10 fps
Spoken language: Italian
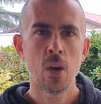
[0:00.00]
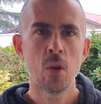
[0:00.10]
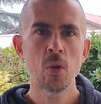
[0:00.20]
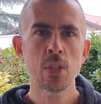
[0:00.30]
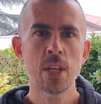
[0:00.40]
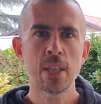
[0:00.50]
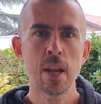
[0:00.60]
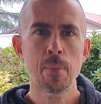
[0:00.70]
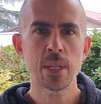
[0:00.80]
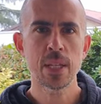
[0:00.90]
Nonostante
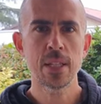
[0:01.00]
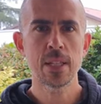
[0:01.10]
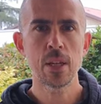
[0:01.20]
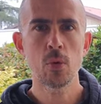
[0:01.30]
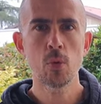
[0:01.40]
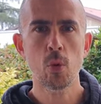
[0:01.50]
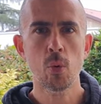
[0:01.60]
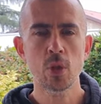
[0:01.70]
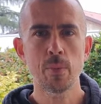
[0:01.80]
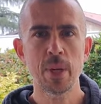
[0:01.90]
la presenza di tutto
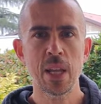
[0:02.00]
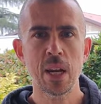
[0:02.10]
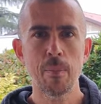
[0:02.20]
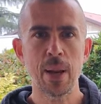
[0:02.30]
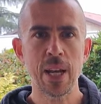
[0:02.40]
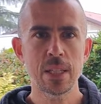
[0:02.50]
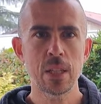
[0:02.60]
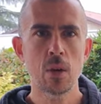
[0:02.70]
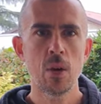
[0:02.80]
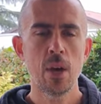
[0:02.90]
questo materiale
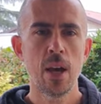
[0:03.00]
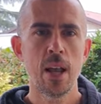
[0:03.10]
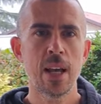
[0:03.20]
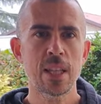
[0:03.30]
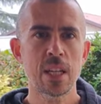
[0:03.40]
plastico, la